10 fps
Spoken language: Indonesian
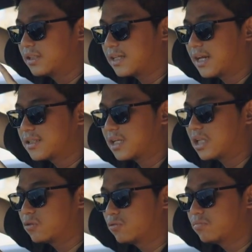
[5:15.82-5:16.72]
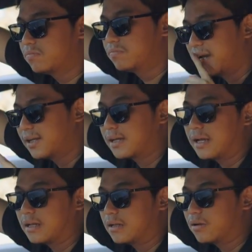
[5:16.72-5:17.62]
di salah satu
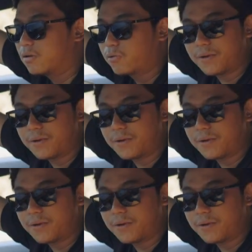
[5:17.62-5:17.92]
bengkel